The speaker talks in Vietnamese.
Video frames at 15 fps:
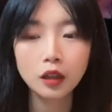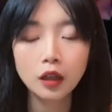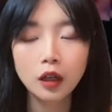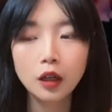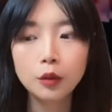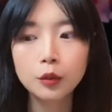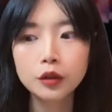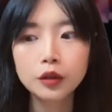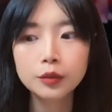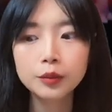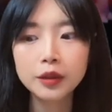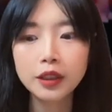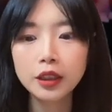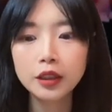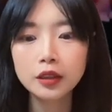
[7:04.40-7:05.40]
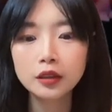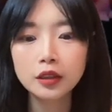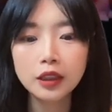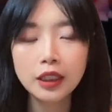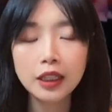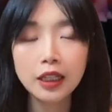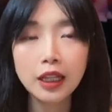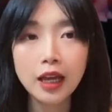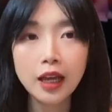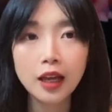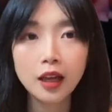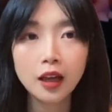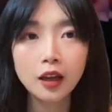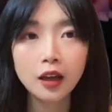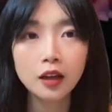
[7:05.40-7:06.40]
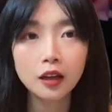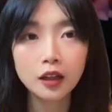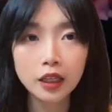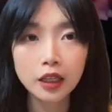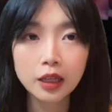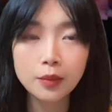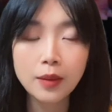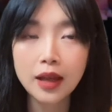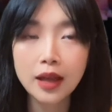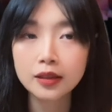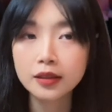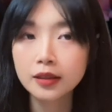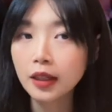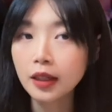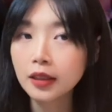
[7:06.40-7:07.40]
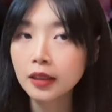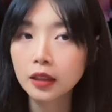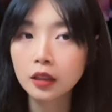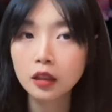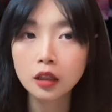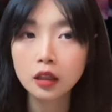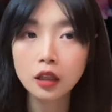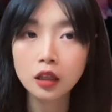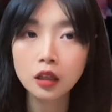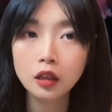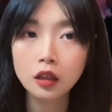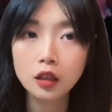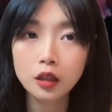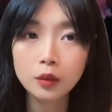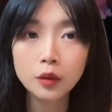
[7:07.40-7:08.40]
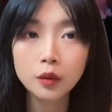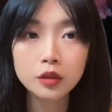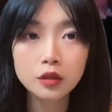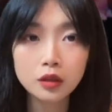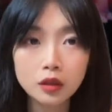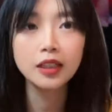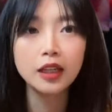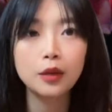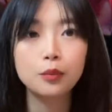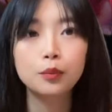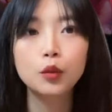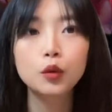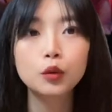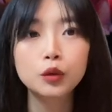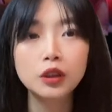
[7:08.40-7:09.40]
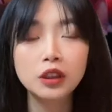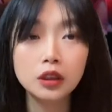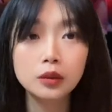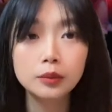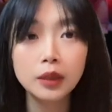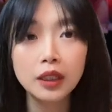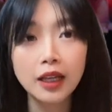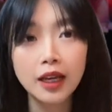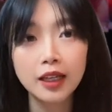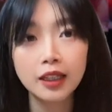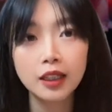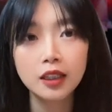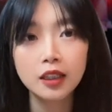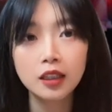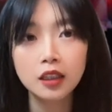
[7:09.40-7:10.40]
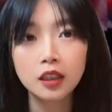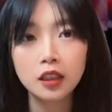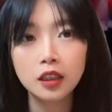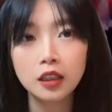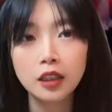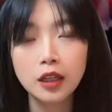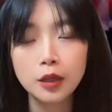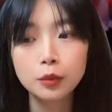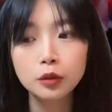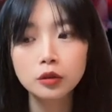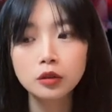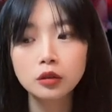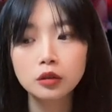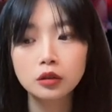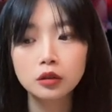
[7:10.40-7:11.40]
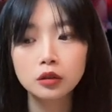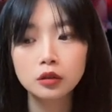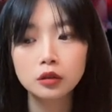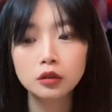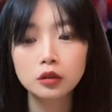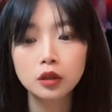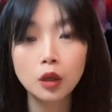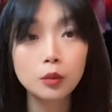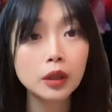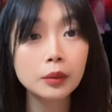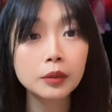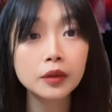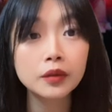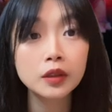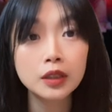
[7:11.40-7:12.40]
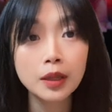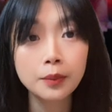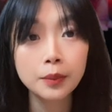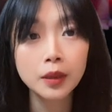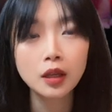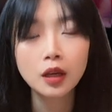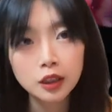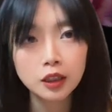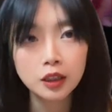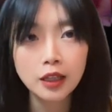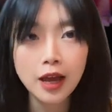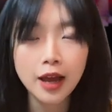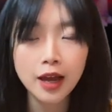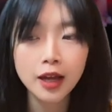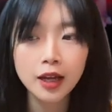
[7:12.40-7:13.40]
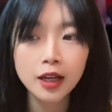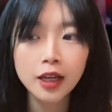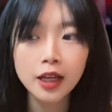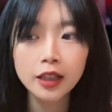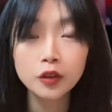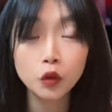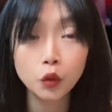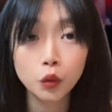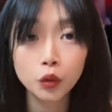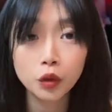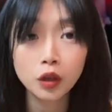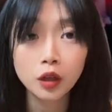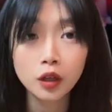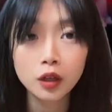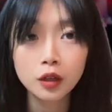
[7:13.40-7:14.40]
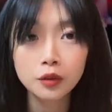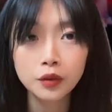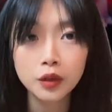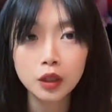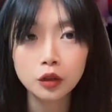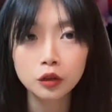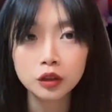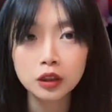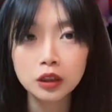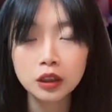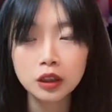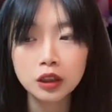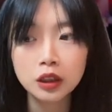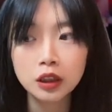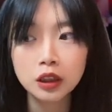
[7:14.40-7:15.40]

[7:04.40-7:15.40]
uh, một thông tin nữa đấy là khi các bạn stake cái con uh, imposter cái pool 90 ngày ý, thì để boost um, cộng 50% ý, thì đã hết rồi vì nó chỉ